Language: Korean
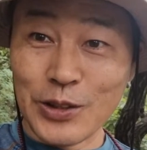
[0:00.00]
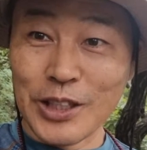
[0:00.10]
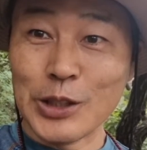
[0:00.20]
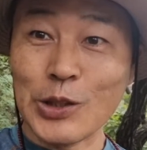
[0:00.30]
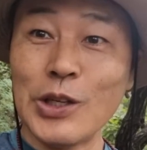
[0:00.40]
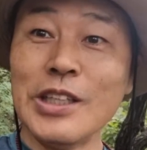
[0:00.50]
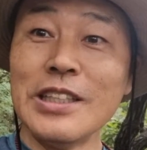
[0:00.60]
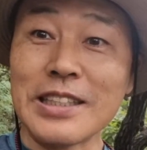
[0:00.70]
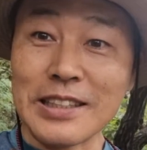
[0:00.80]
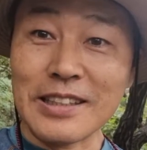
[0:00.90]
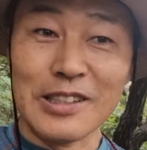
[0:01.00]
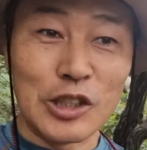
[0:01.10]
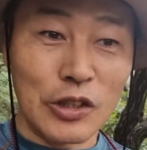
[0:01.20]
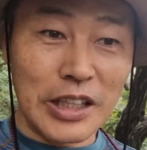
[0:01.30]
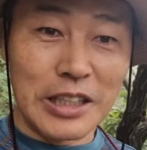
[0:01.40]
그래서 그걸
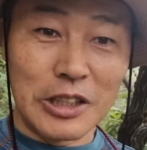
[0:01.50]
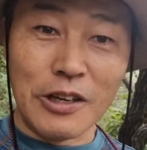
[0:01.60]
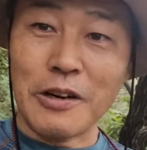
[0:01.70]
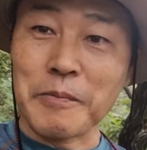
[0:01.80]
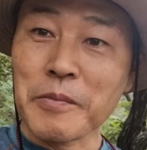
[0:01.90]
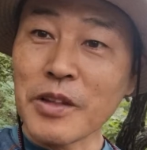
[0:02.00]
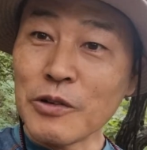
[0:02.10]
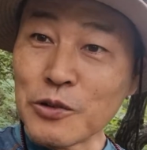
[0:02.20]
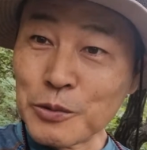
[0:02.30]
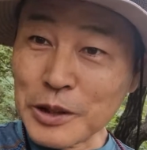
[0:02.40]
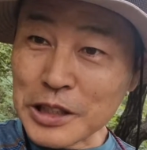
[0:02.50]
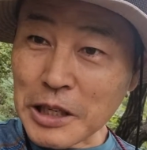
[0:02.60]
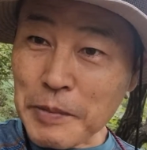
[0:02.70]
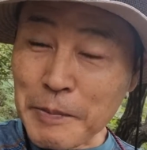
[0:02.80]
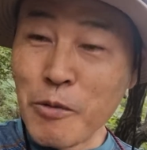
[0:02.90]
정해서 두
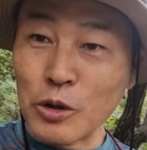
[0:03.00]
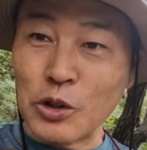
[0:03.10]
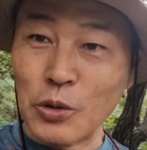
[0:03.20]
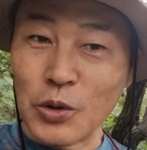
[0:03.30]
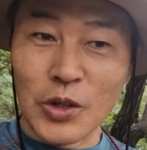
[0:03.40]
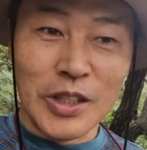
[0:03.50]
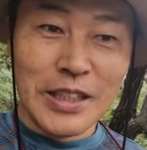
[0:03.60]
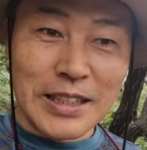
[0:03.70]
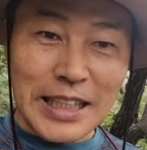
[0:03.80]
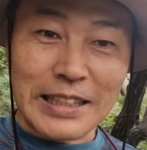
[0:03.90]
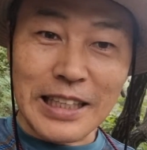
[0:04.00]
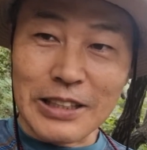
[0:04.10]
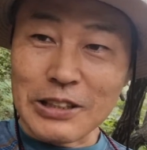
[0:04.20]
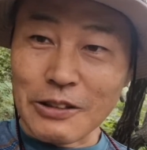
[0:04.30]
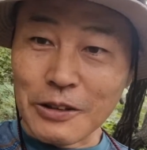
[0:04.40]
번째 반복적으로
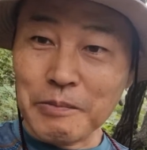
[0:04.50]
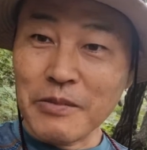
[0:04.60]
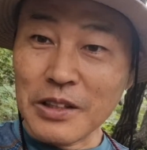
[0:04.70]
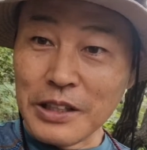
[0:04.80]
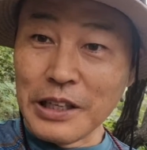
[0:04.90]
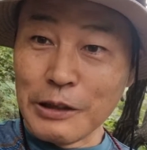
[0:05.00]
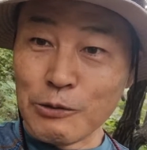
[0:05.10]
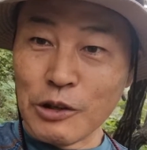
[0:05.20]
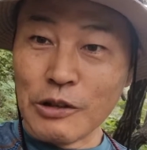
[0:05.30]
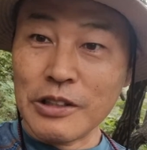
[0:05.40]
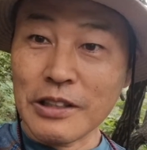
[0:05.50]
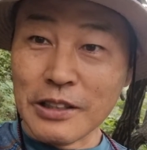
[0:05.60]
자장가처럼 되뇌이고요.